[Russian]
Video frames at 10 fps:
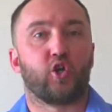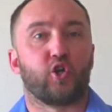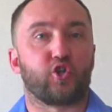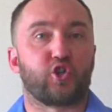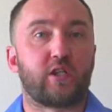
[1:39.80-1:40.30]

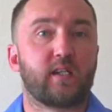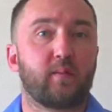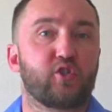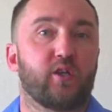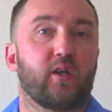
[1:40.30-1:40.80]

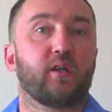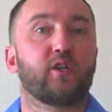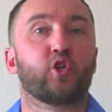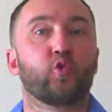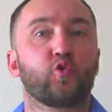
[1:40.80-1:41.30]
Жильцам же
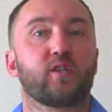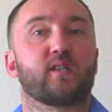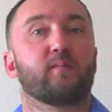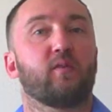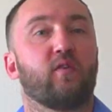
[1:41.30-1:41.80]
не
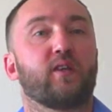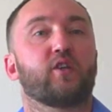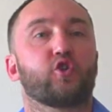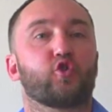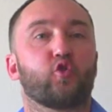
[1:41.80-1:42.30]
нужно
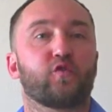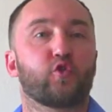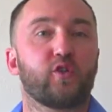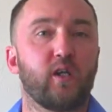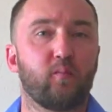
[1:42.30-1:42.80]
забывать, что в
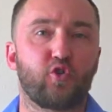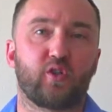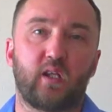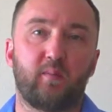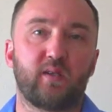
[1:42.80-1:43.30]
суде
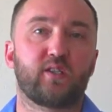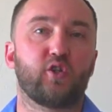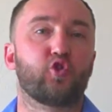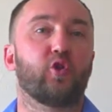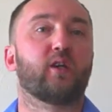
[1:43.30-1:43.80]
можно
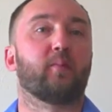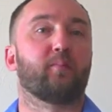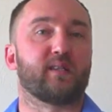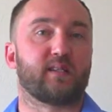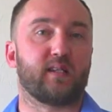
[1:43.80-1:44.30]
добиться еще и
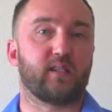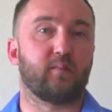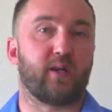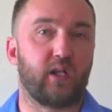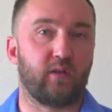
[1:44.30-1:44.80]
компенсации
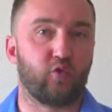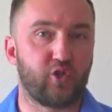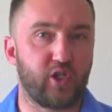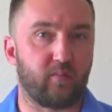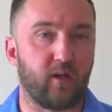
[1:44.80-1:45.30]
морального
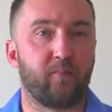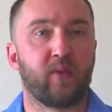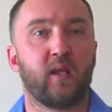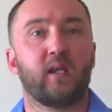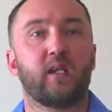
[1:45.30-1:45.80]
ущерба
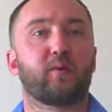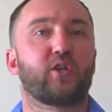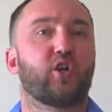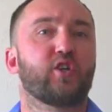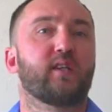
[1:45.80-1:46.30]
и
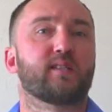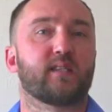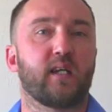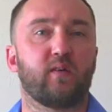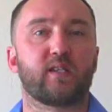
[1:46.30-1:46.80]
продолжать
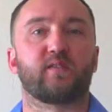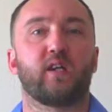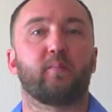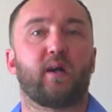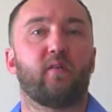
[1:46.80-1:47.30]
отстаивать
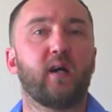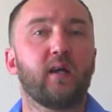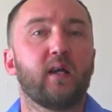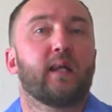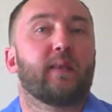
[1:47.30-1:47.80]
свои
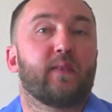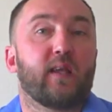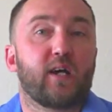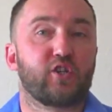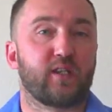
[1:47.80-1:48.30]
права
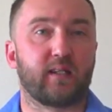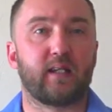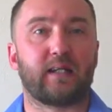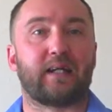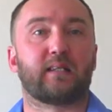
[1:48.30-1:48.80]
даже
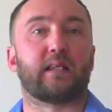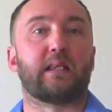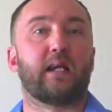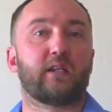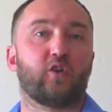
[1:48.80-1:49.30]
тогда, когда
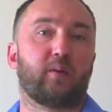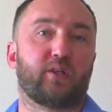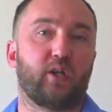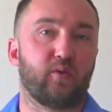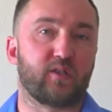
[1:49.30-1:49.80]
для этого
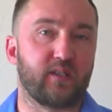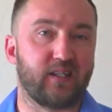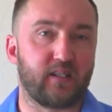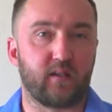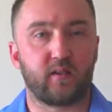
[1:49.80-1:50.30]
потребуется
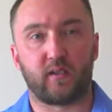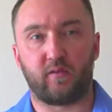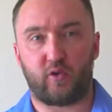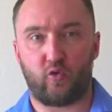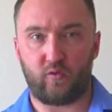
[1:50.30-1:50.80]
дойти
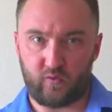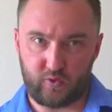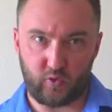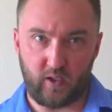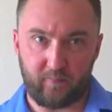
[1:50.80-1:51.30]
до Верховного
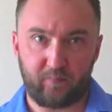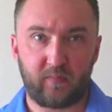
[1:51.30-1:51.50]
суда.